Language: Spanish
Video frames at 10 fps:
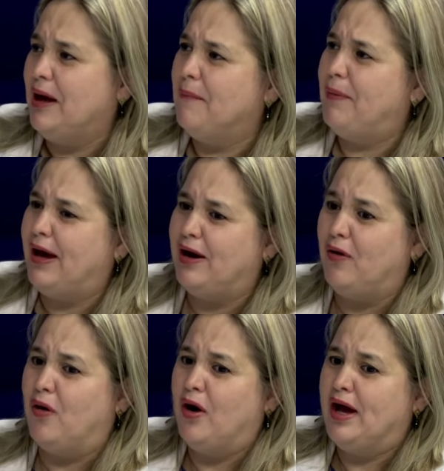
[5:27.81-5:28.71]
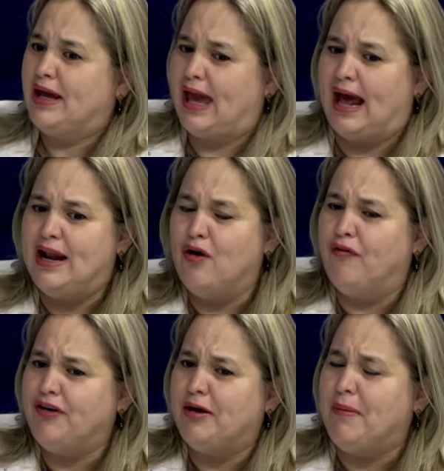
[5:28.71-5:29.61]
Pero que al no
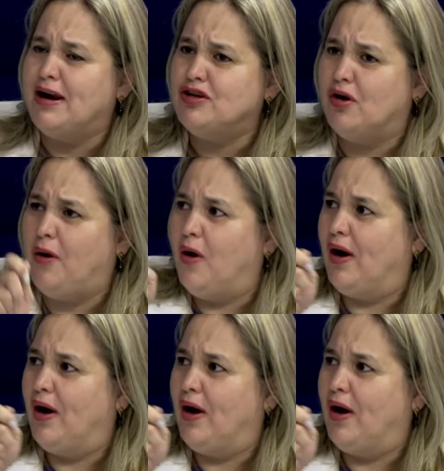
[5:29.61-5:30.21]
firmar yo